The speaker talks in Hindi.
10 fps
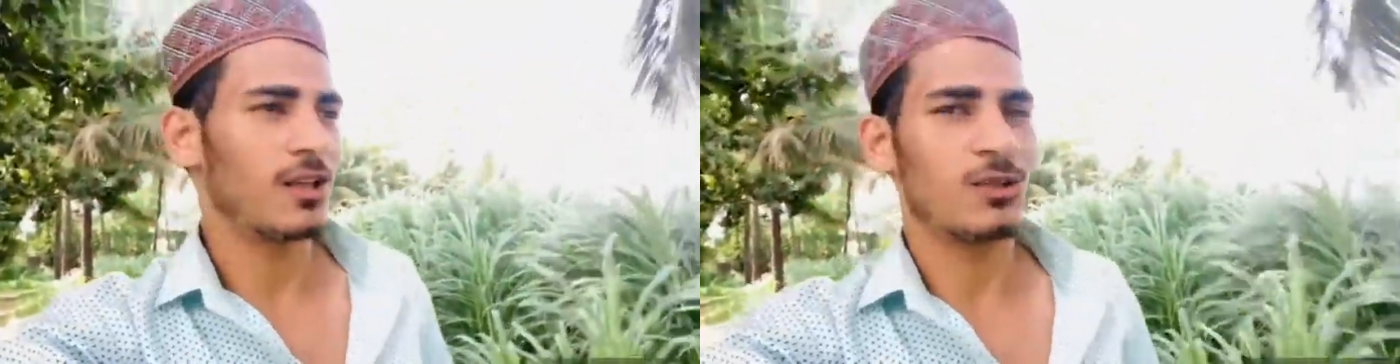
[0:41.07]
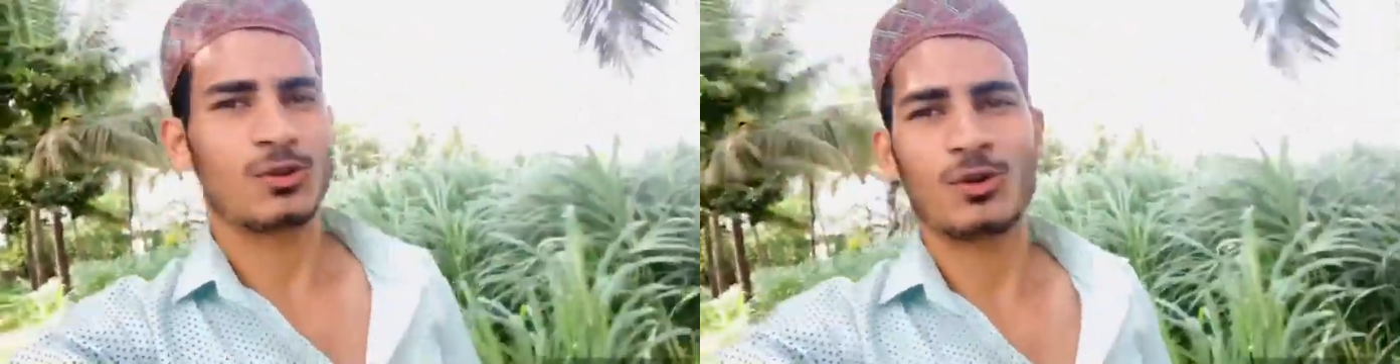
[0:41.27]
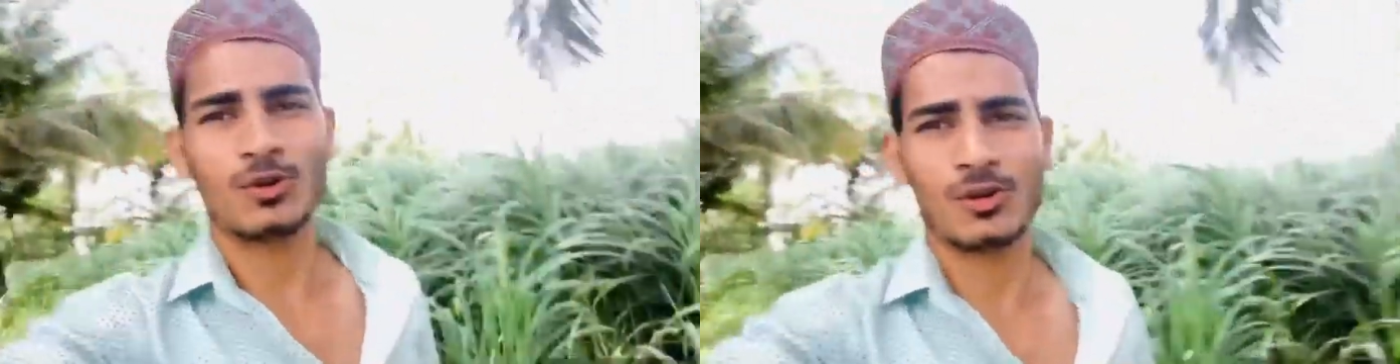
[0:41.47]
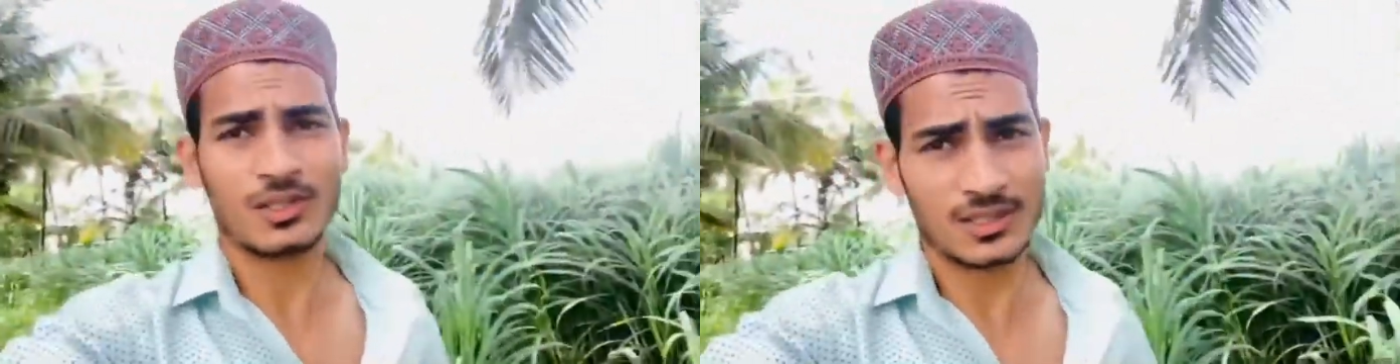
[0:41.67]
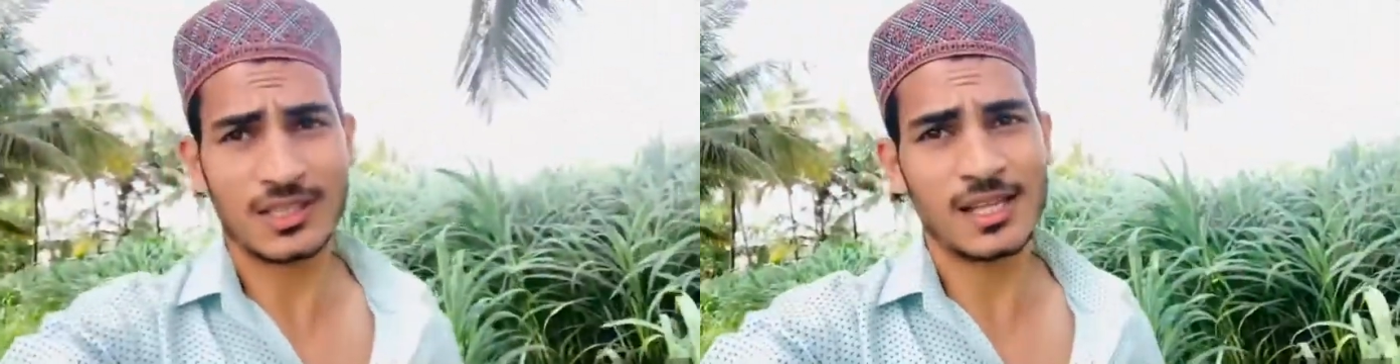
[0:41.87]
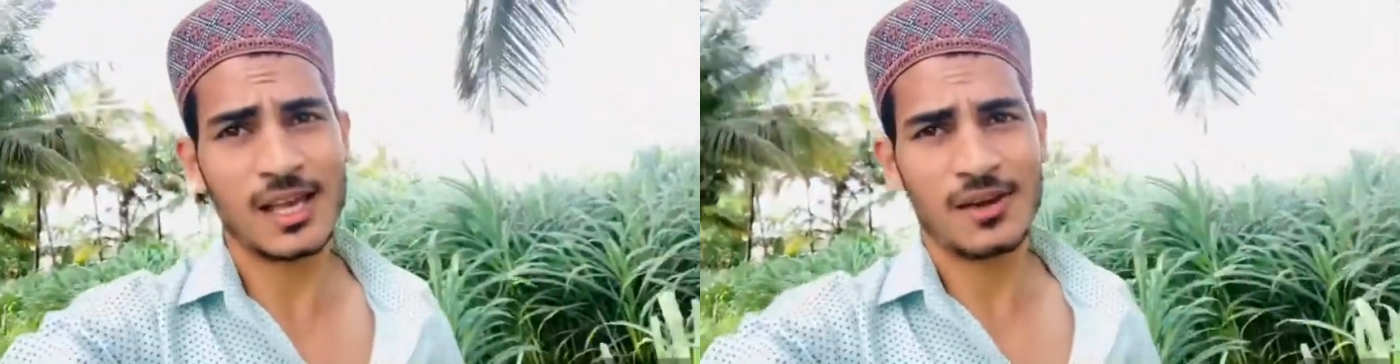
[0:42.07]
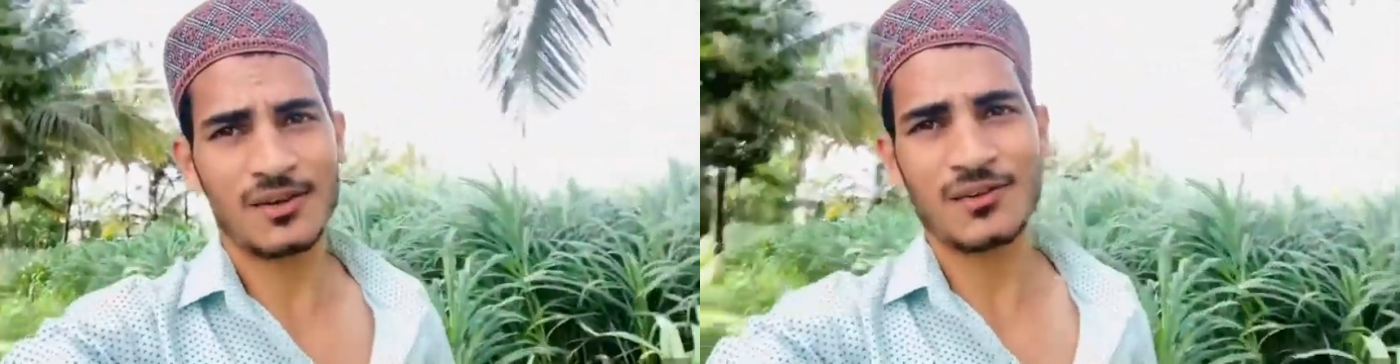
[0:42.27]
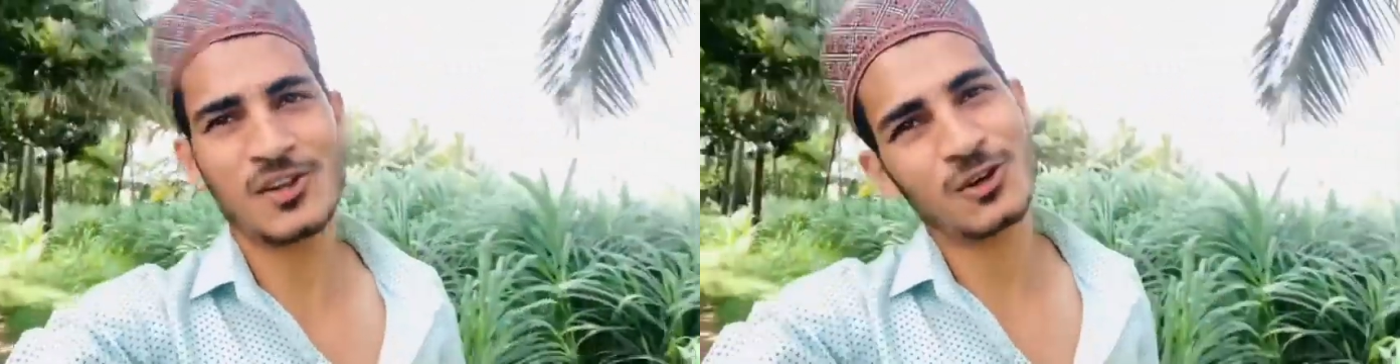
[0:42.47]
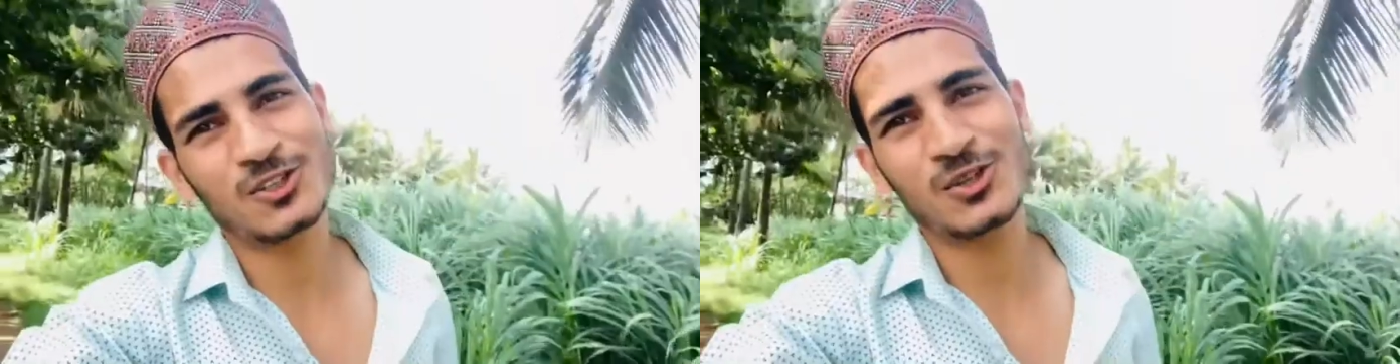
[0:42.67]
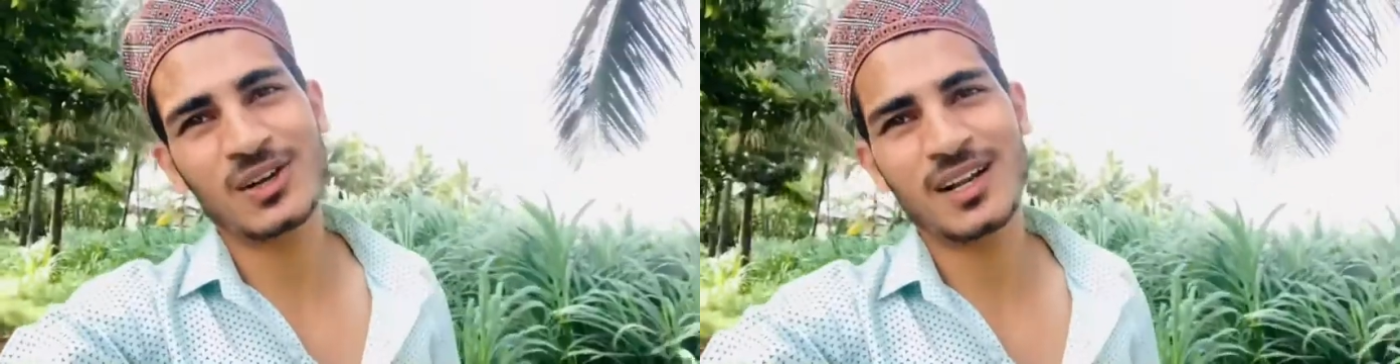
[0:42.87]
तो चलते हैं वीडियो को
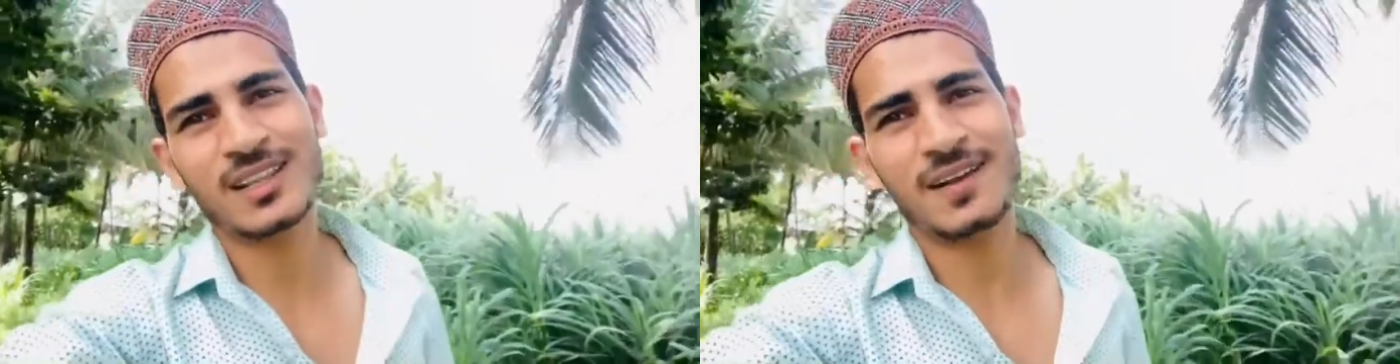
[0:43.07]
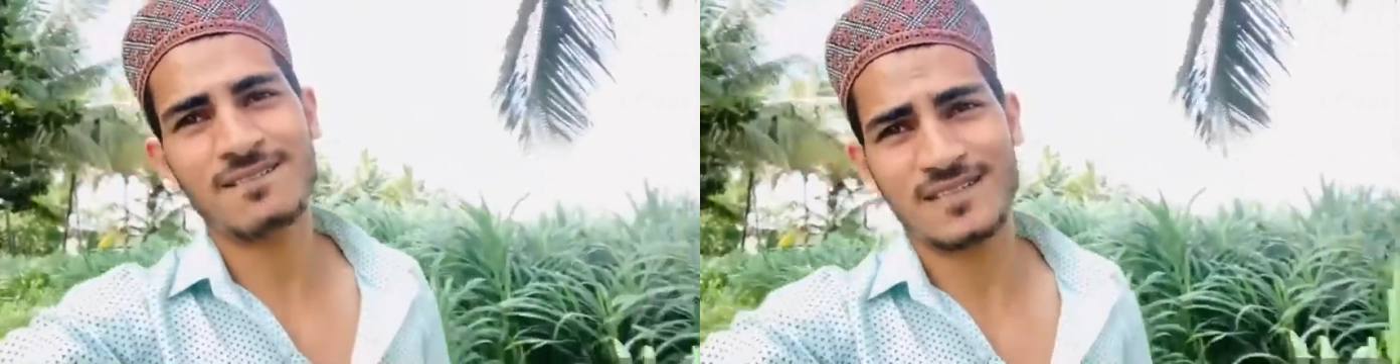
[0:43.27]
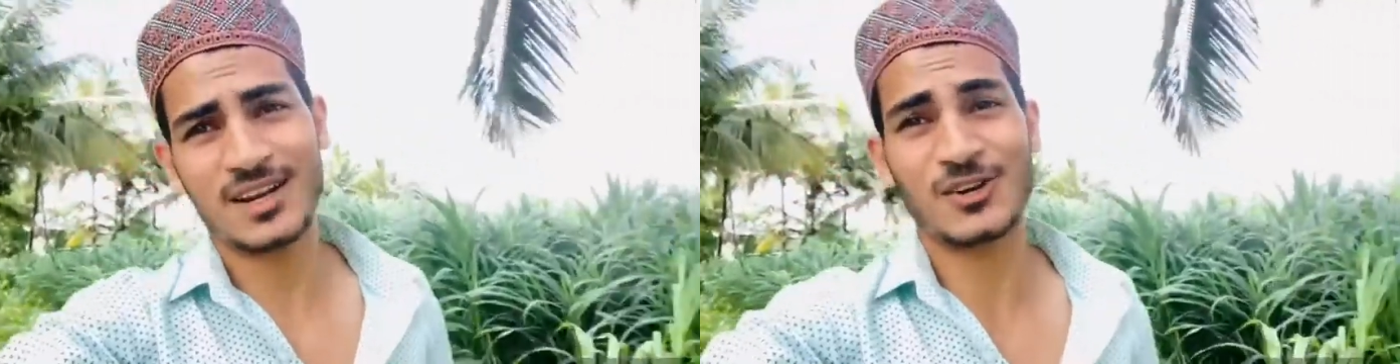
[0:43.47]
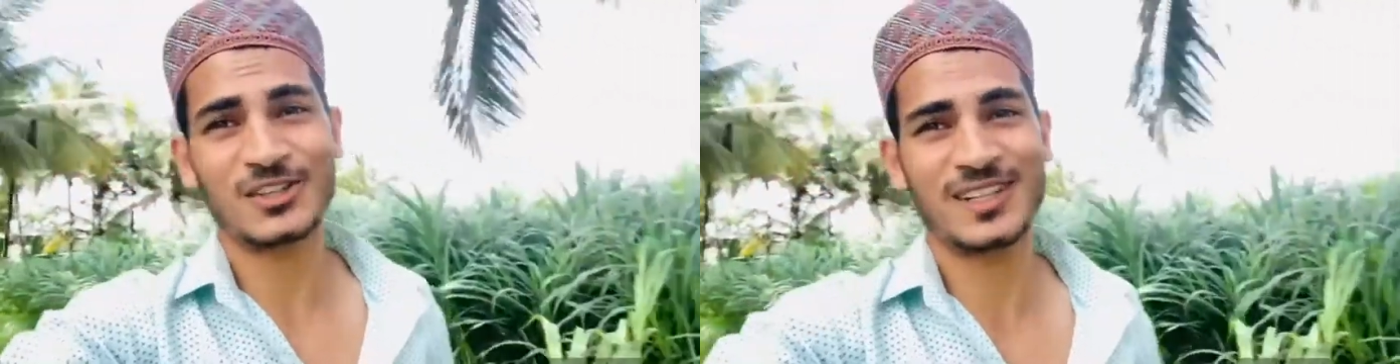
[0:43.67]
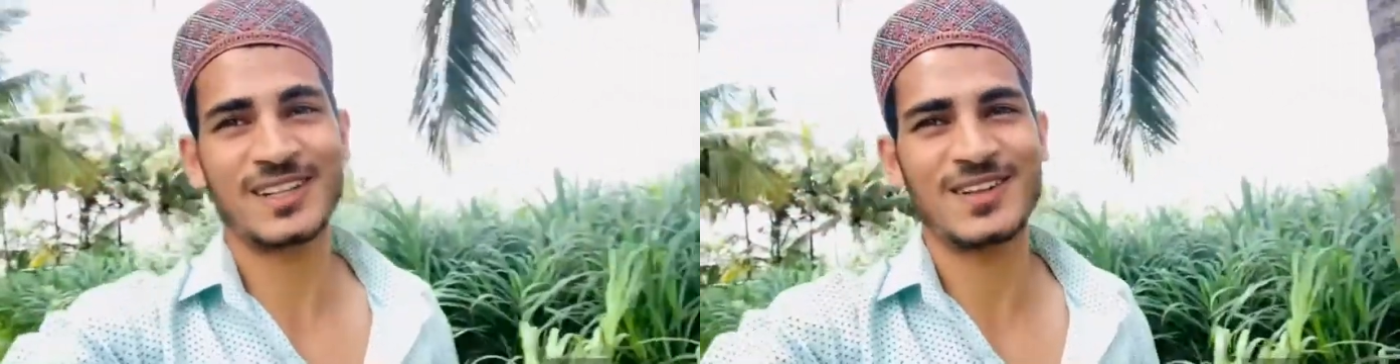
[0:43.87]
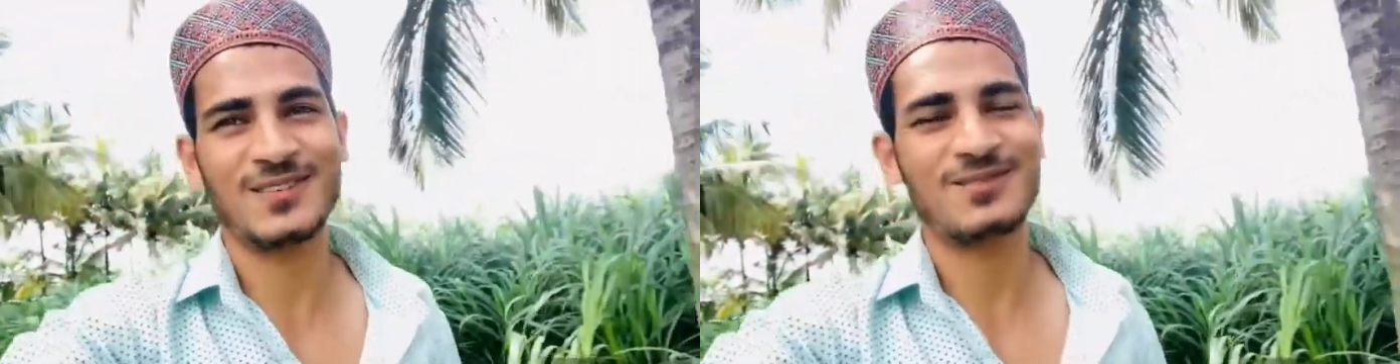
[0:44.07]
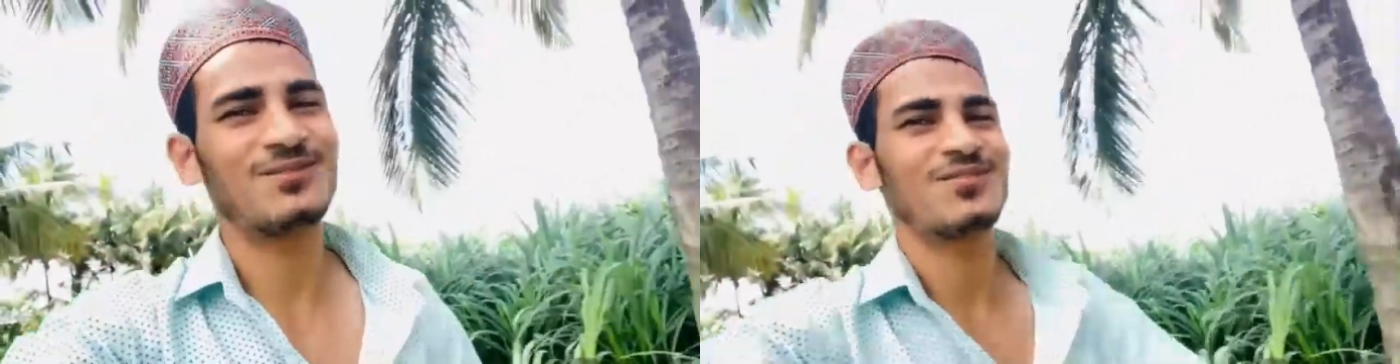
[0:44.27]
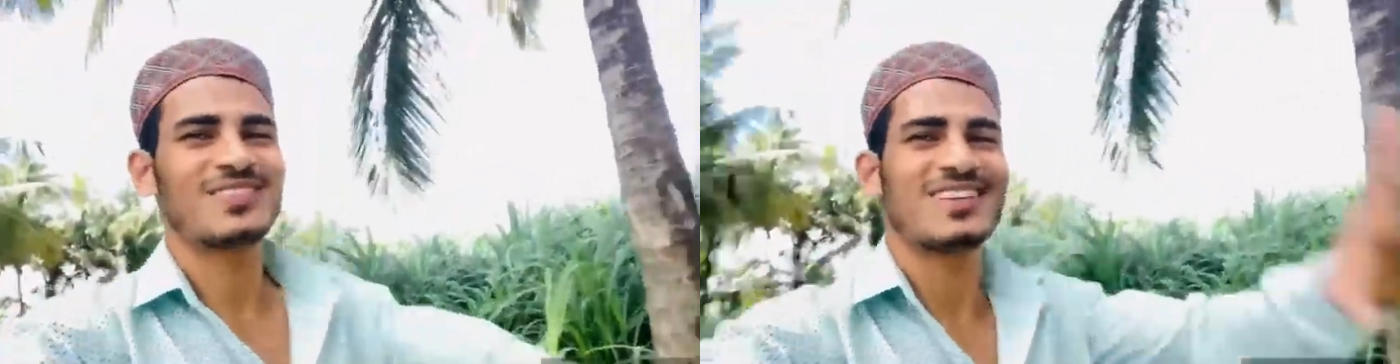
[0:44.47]
शुरू करते हैं एंट्रो दे देता हूँ